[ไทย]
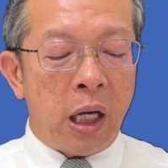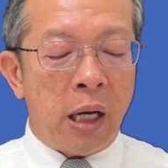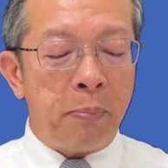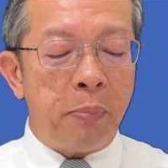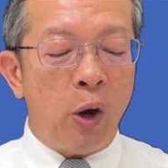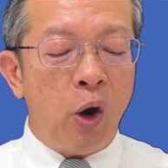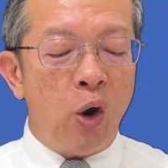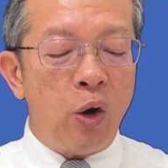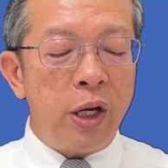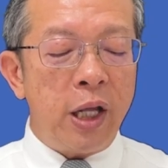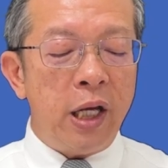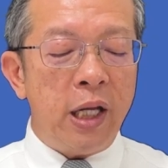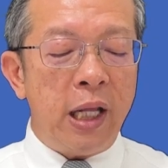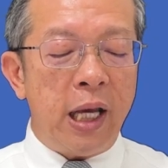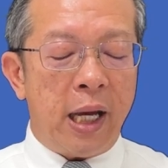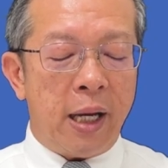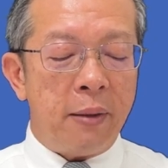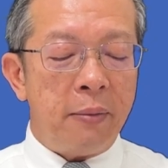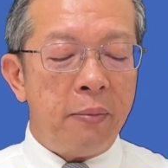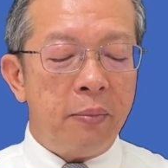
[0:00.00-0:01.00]
พระองค์นี้เนี่
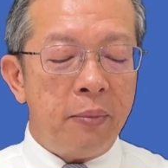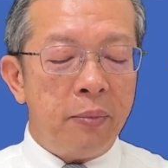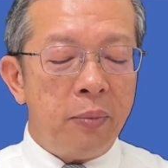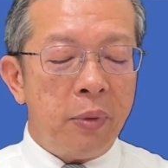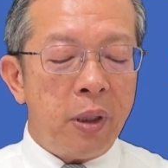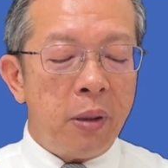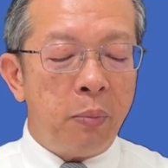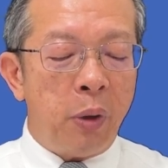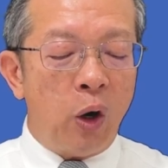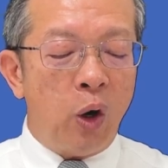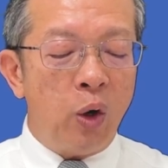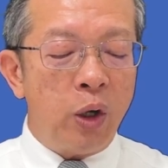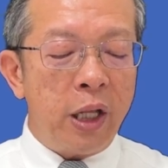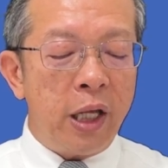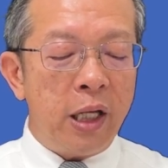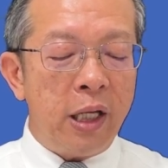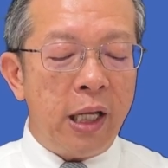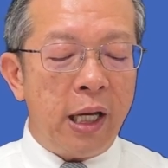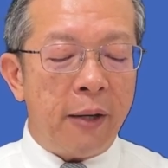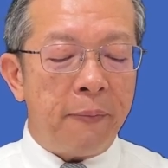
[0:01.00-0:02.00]
ยพระองค์
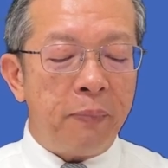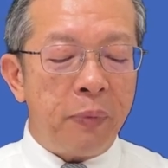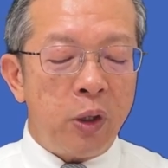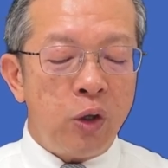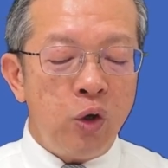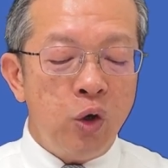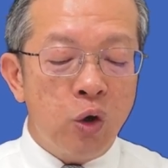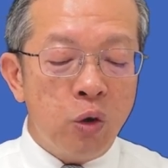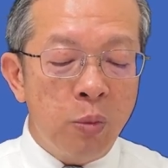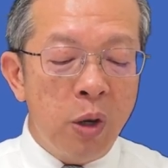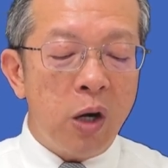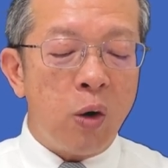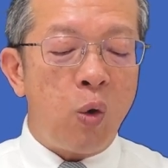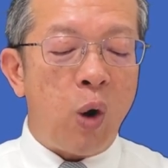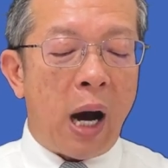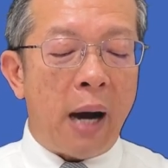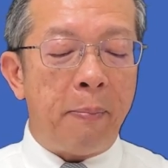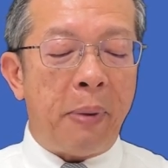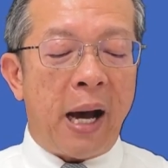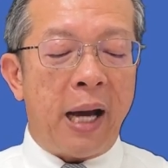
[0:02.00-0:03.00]
นี้เนี่ยอยู่เบื้องข
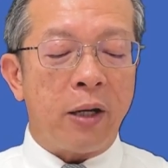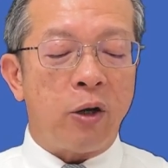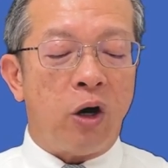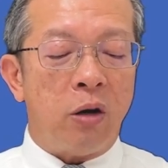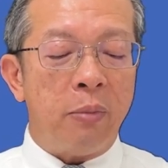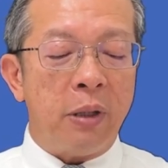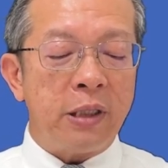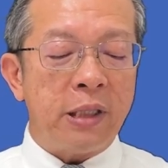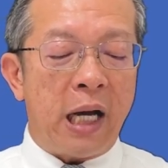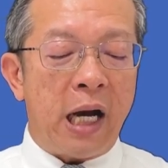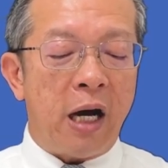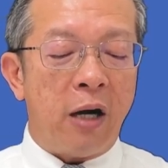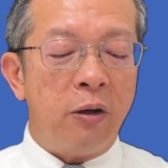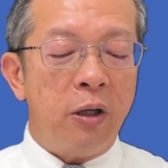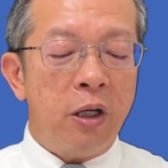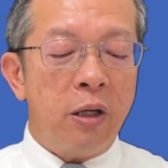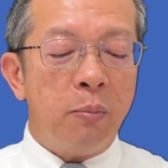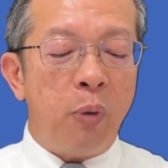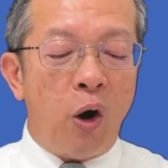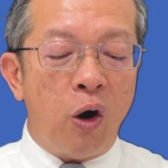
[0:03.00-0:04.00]
วาผ่านของพระเจ้า
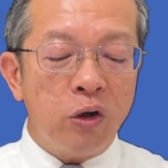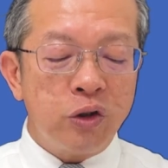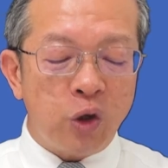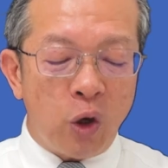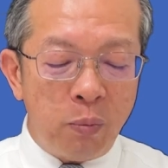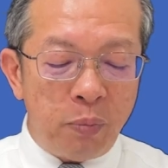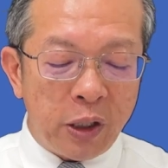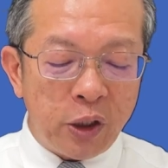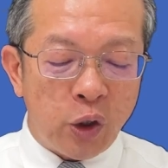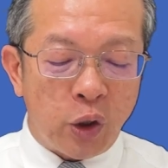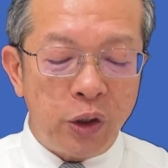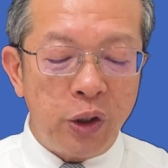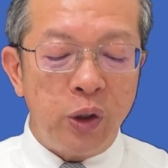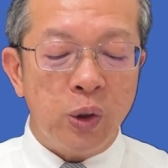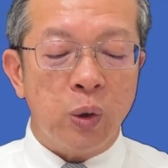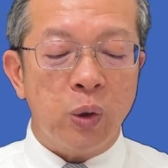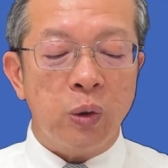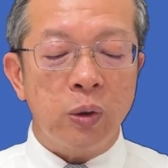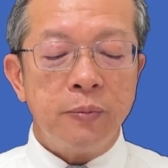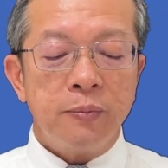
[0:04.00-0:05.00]
พระองค์ทรงพระชนอ
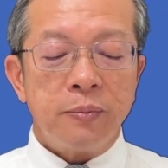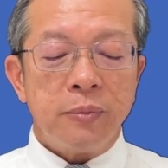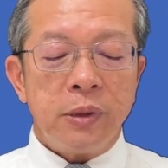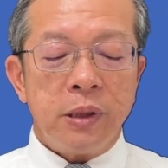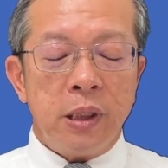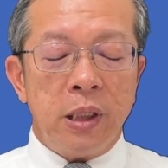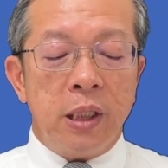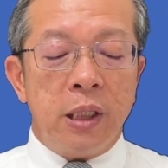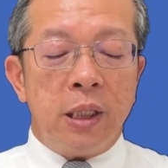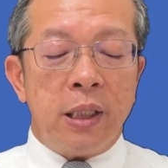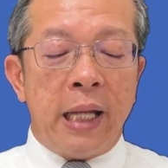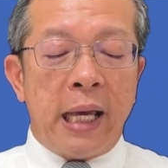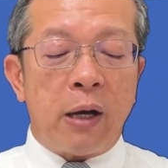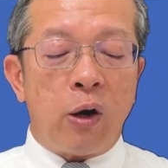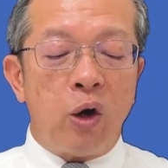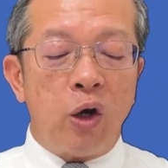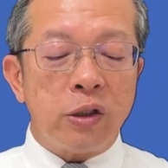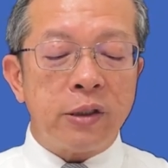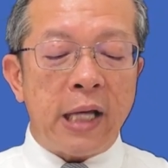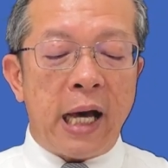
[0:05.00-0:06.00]
ยู่ ในโคร
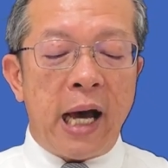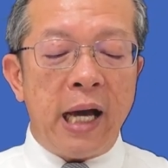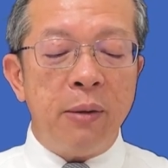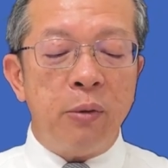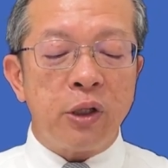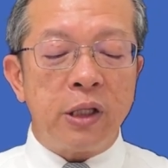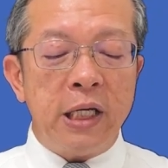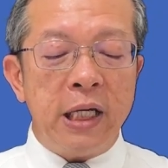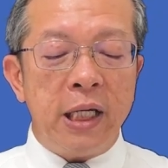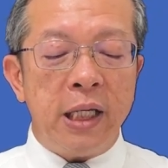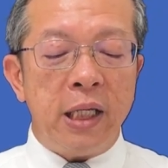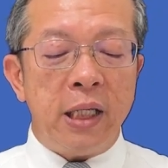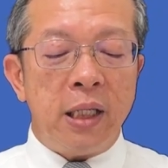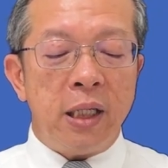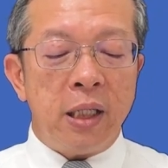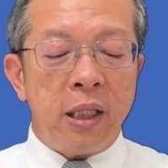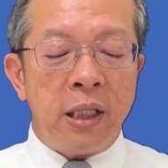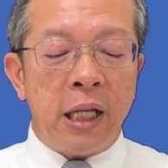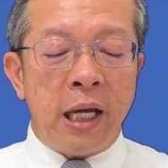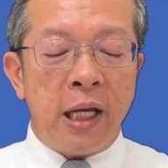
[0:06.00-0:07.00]
ลไซบทที่
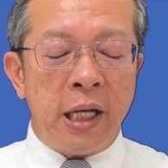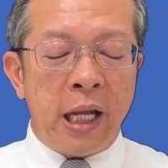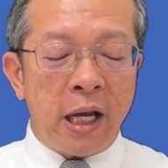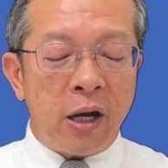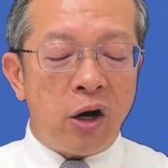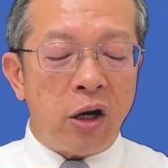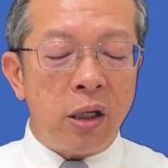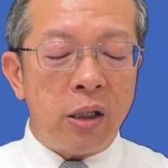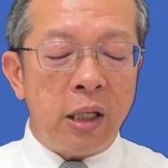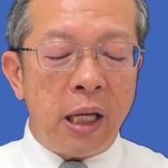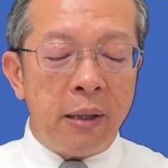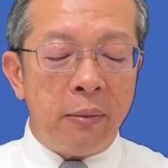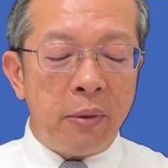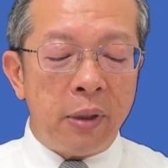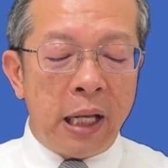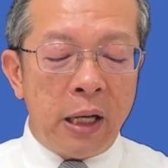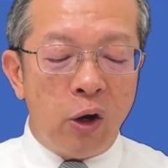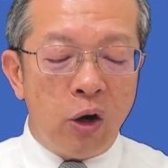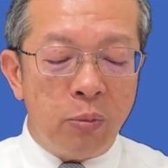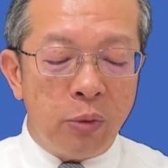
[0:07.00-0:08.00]
ในในข้อใน
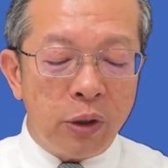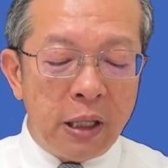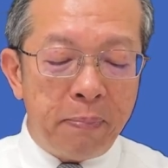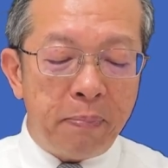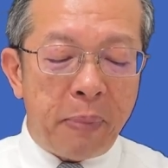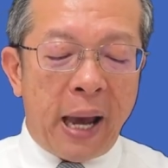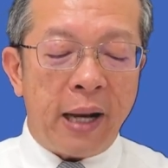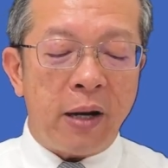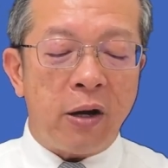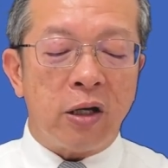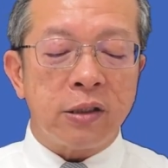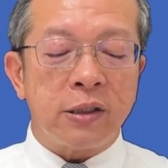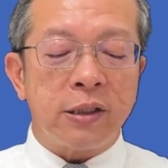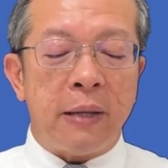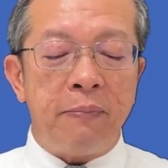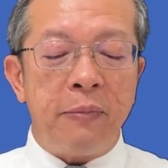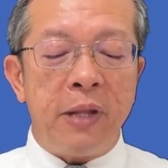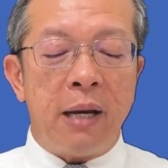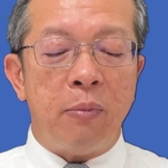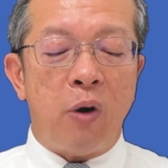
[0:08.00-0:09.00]
ในลมบทที่8ข้อ
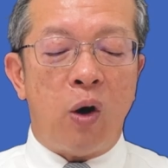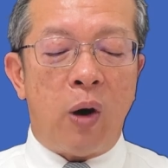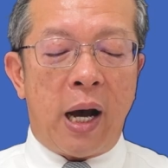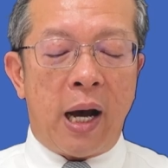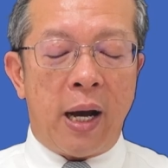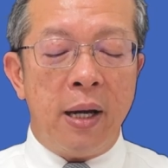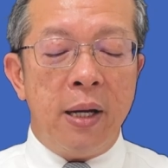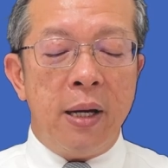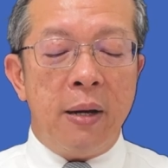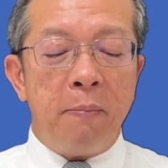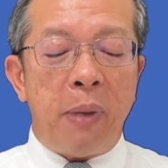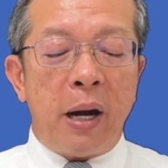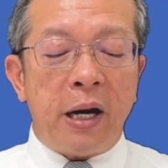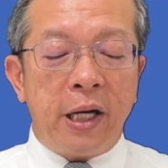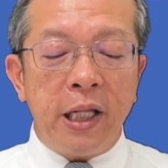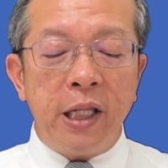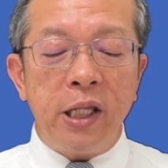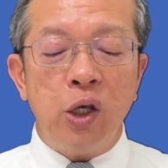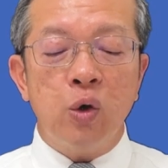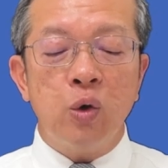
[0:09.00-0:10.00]
10เนี่ยบอกว่าพระค
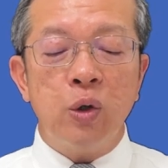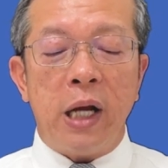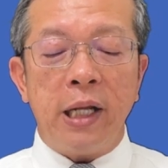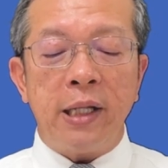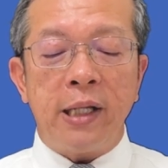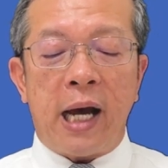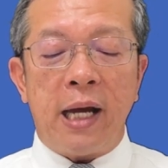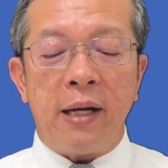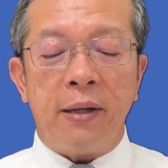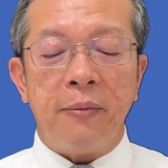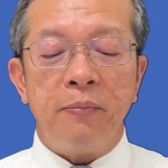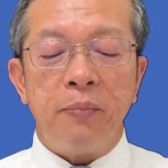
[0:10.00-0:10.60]
ริสต์อยู่ในท่าน